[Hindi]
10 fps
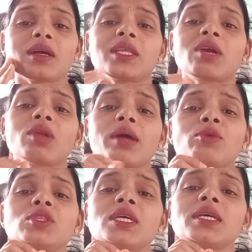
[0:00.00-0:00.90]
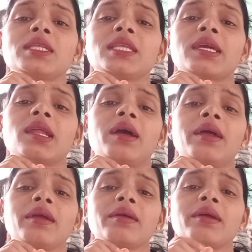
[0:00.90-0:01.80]
तो देखो ना मुझे दिख रहा
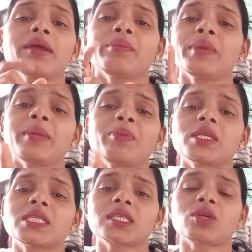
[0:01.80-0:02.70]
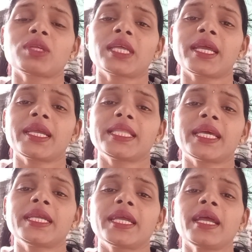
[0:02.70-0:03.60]
है मेरी परीक्षा तो इधर
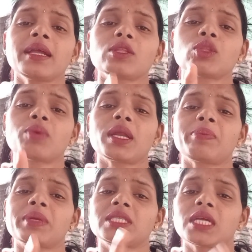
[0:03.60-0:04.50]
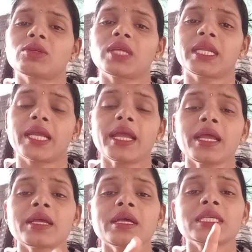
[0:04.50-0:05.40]
इधर ही है तुम्हारा परछाई उधर ही
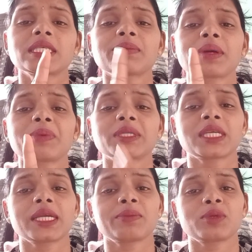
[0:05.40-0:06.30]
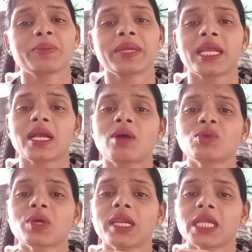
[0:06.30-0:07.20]
है सबका परछाई मैंने
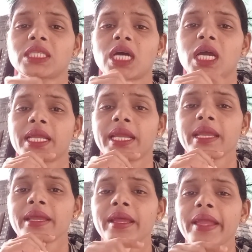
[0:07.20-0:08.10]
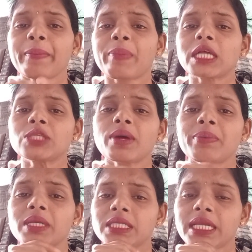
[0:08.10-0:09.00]
काउंट कर लिया चार है ये पांचवा
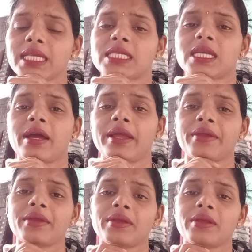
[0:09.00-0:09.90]
परछाई किसका है